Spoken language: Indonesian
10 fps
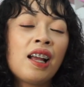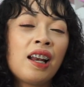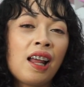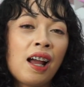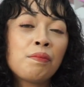
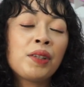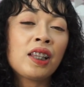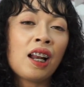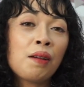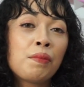adalah
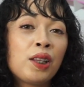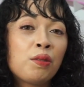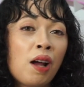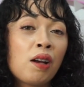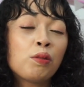mintalah
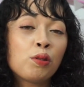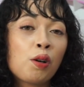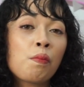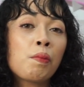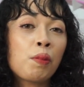bantuan
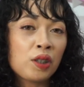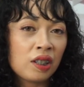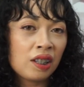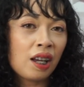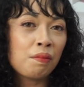untuk
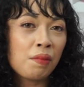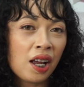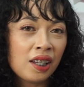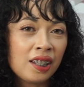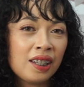memposisikan
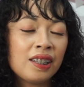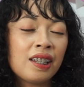bayi.